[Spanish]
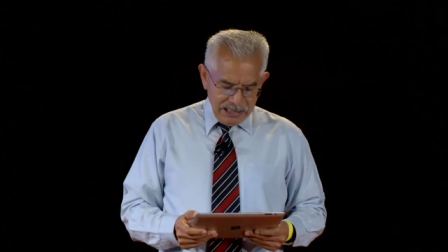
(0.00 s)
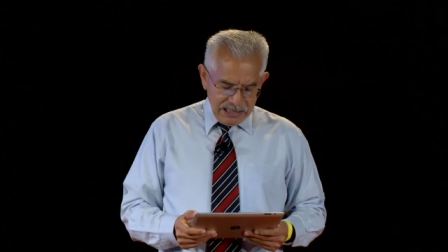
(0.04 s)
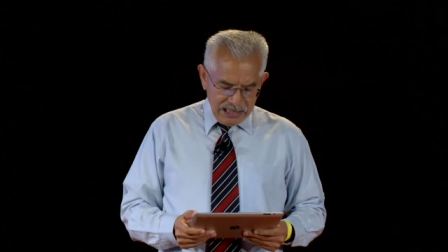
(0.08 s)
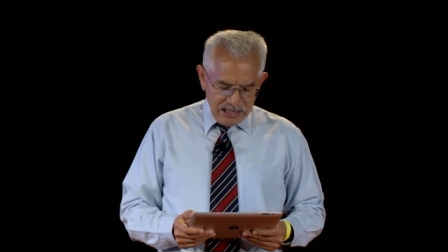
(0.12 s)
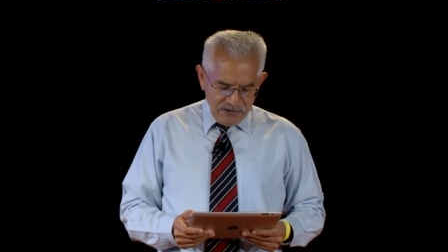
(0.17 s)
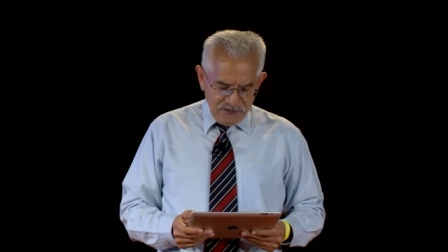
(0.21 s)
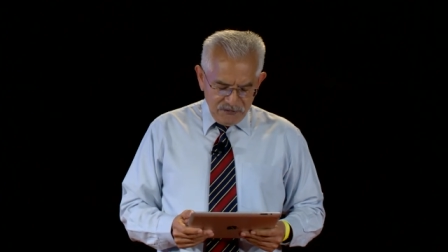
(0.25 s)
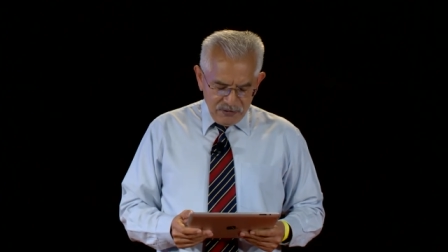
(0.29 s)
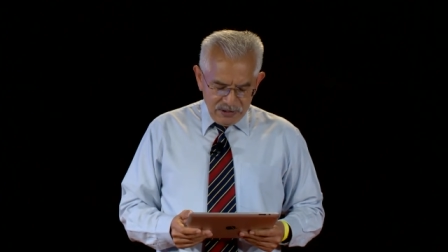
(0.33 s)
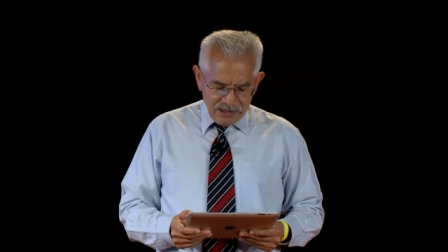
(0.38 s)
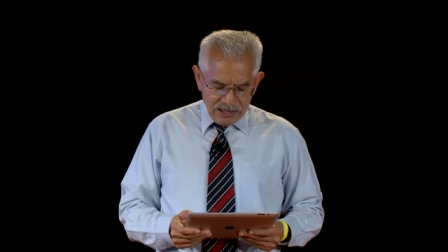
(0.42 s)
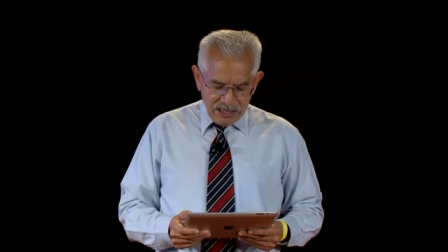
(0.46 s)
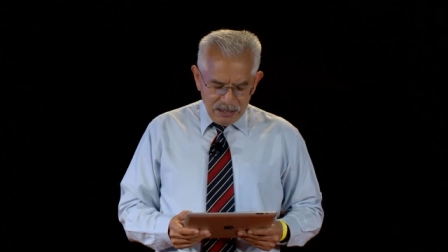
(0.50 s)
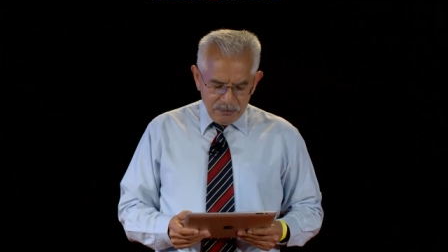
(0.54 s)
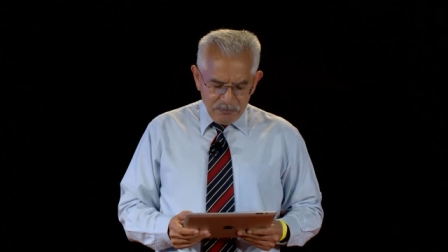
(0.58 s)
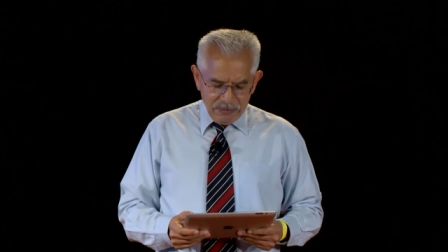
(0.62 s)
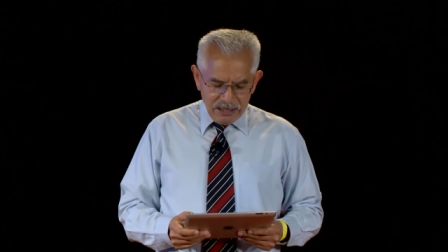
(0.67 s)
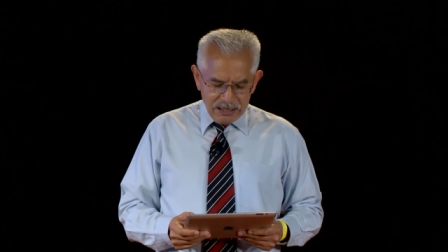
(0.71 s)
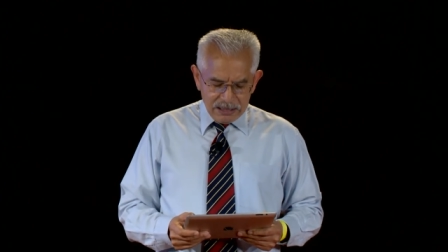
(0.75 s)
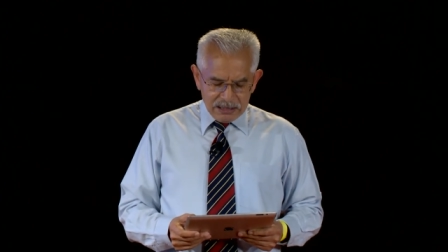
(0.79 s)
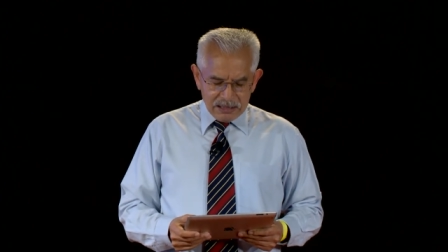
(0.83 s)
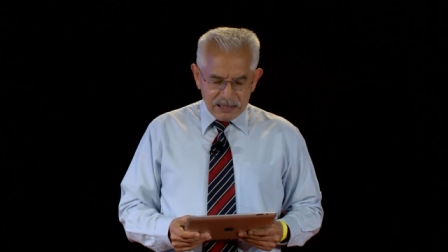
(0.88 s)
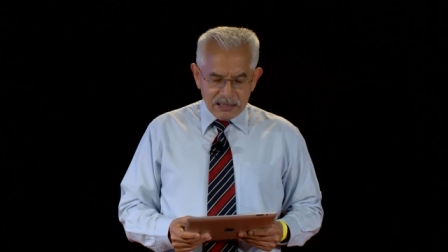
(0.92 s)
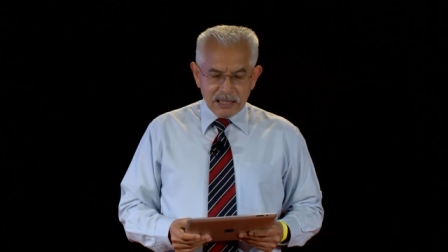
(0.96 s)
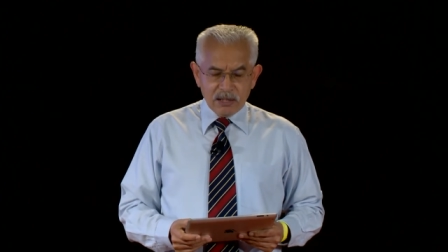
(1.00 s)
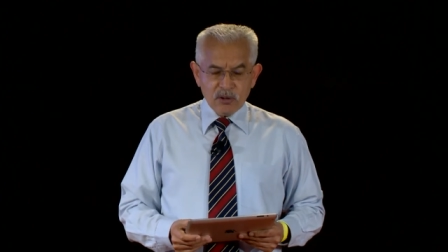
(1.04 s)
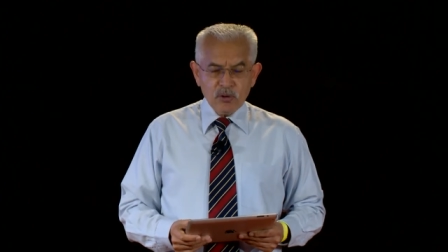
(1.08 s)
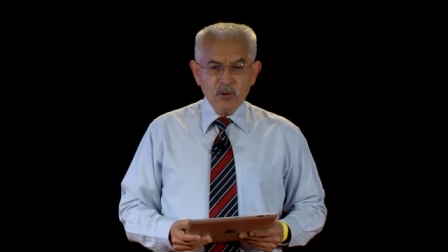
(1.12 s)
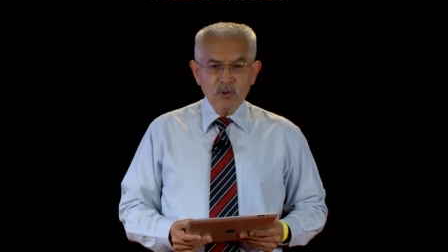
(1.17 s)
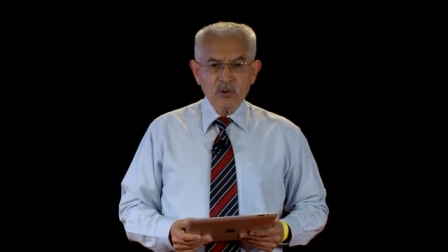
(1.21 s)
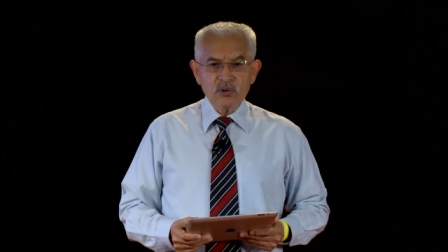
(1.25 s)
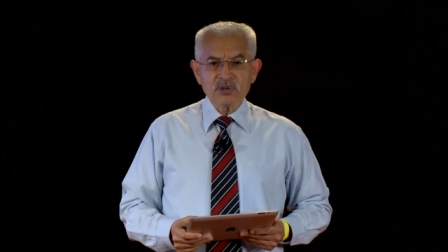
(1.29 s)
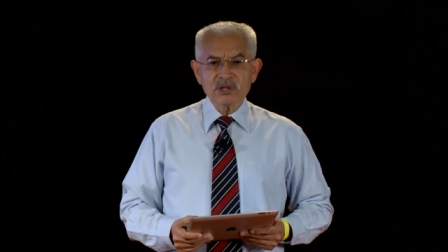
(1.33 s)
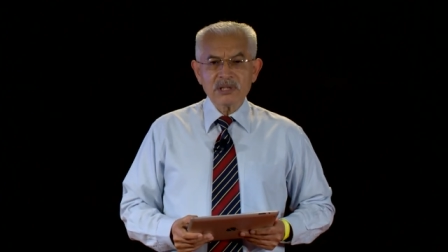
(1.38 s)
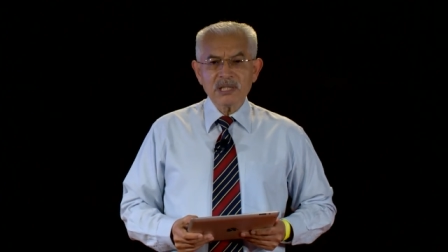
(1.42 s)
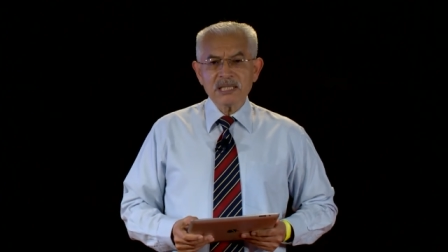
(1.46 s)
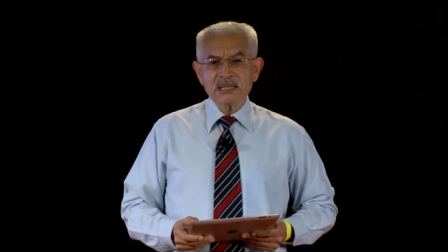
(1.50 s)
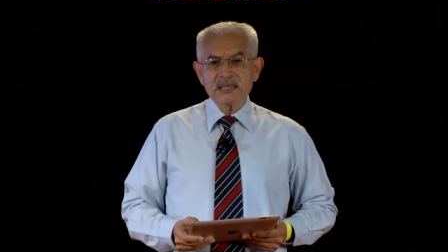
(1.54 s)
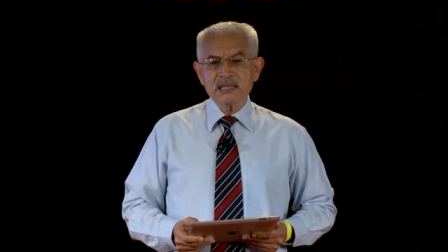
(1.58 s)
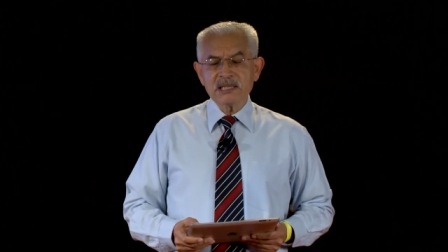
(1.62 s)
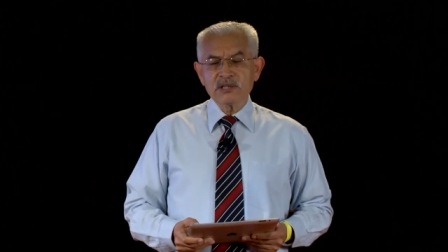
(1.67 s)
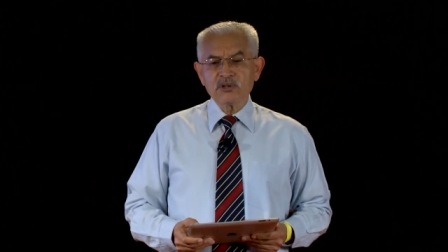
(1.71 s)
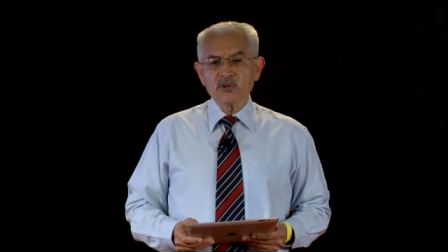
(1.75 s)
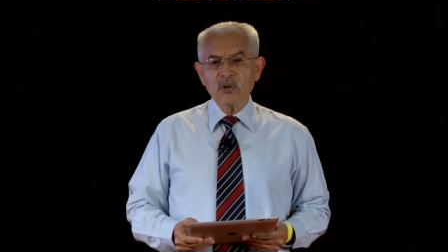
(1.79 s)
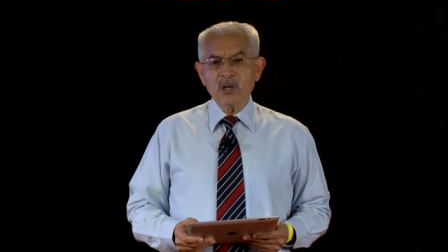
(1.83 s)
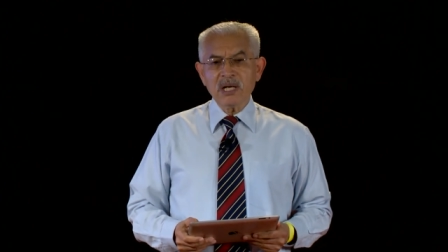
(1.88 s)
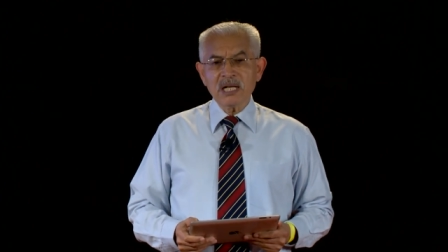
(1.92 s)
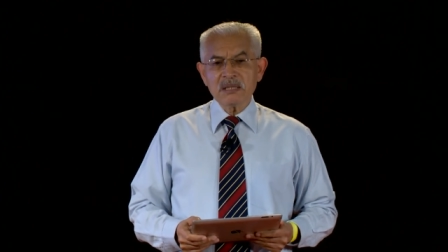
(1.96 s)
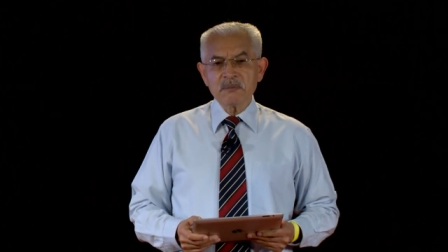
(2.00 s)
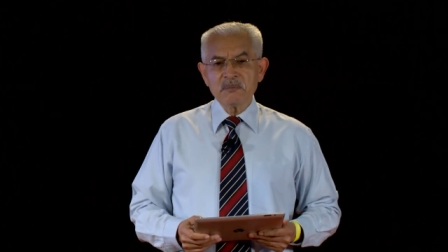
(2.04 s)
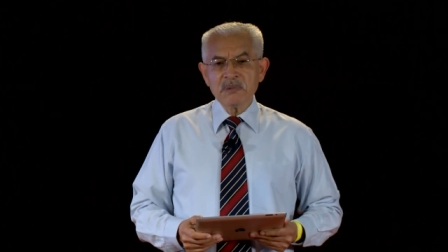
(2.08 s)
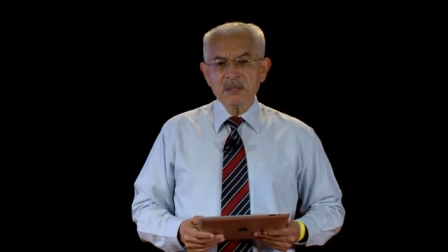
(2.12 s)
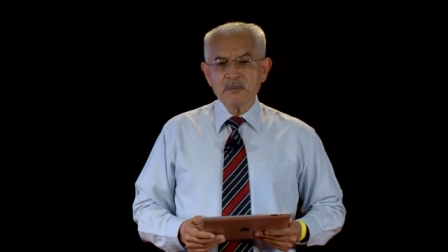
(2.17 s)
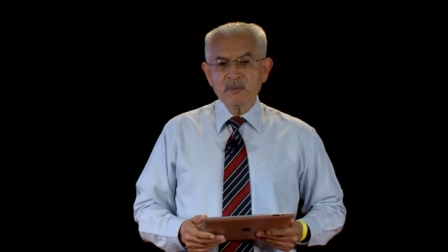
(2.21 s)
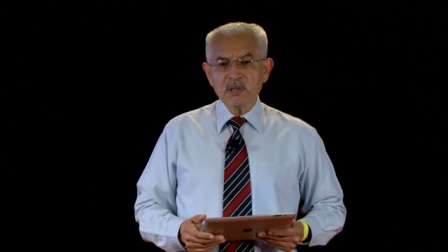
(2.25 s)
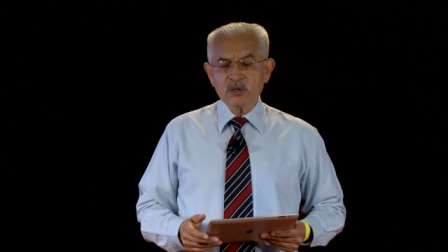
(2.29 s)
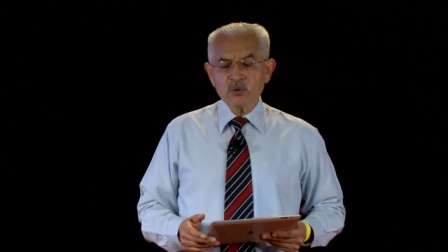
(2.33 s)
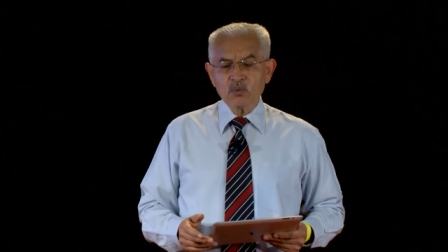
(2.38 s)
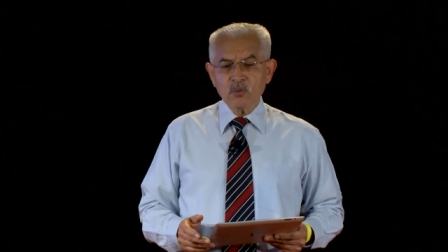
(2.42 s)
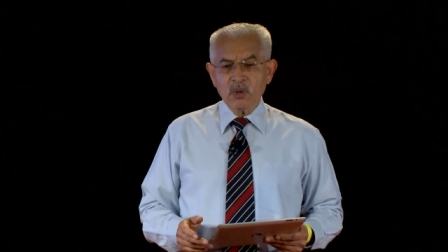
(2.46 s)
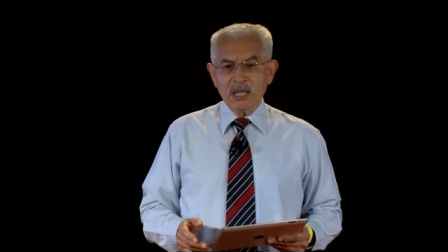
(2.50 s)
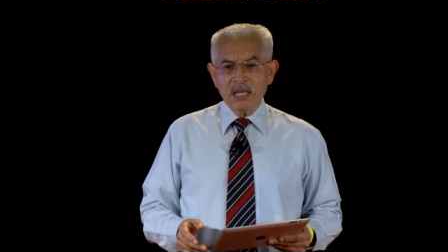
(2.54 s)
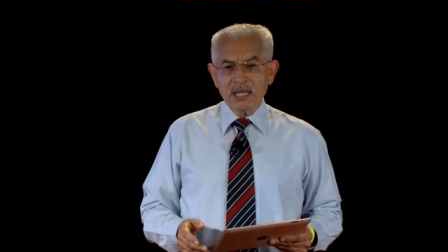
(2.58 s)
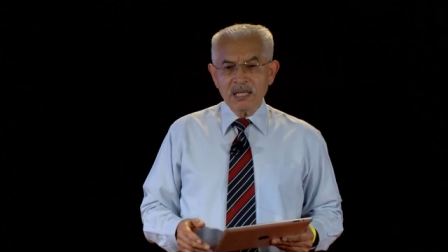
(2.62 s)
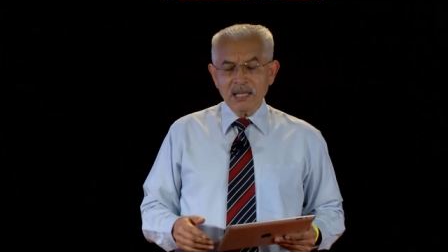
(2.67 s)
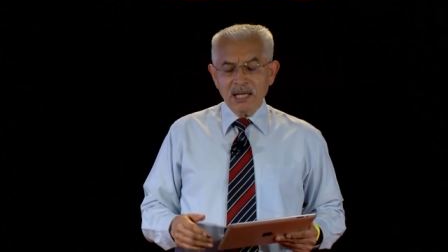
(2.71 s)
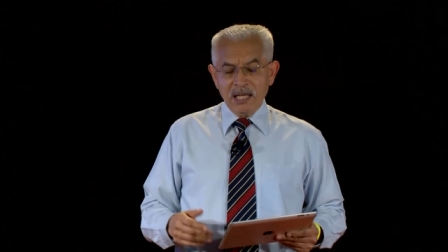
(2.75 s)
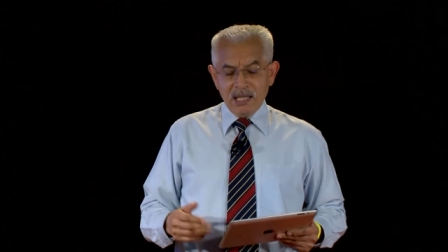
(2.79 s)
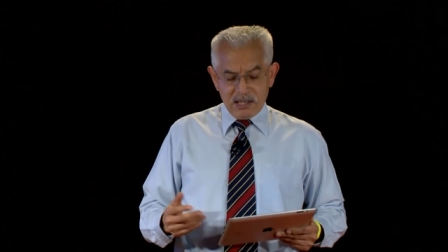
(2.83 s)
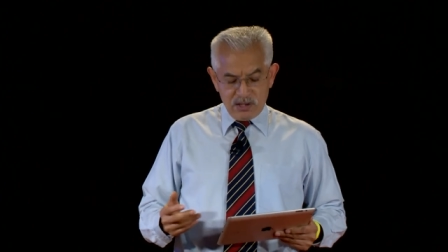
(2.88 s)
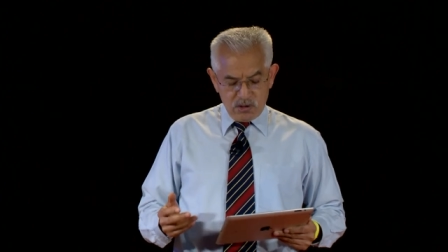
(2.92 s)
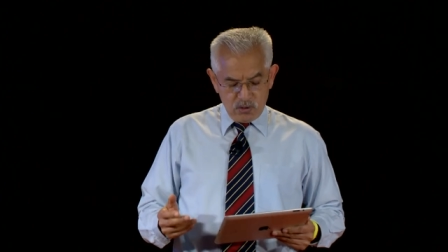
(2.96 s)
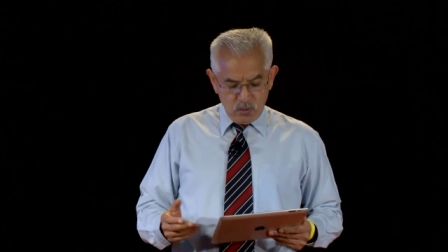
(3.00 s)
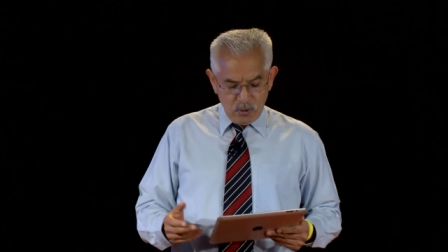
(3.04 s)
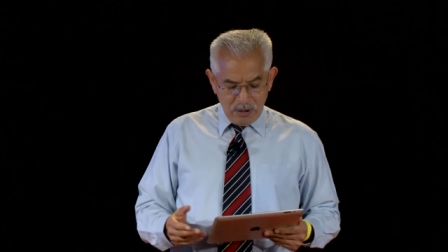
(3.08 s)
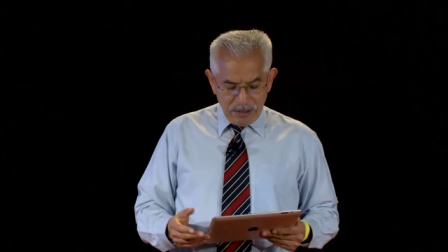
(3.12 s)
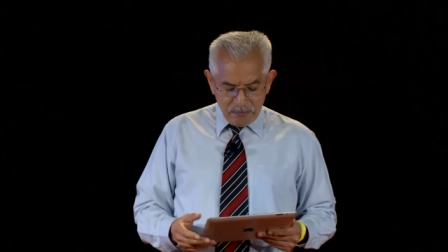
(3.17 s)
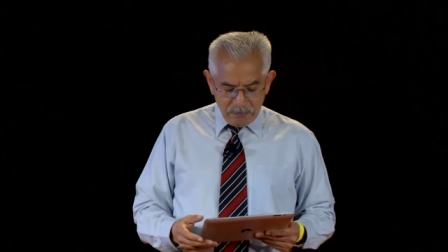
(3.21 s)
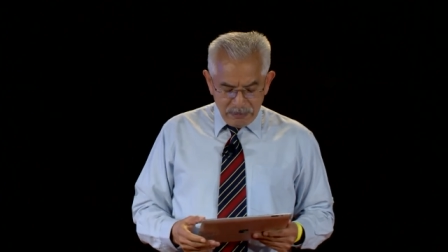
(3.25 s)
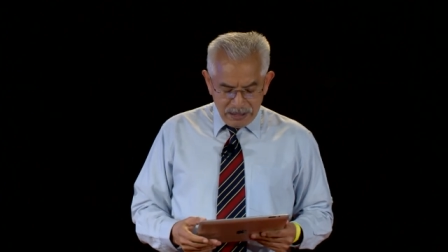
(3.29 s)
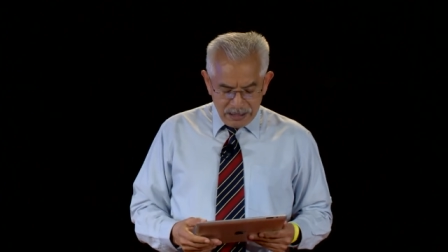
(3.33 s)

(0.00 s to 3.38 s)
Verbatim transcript: y finalmente conocer si son las mismas cualidades o han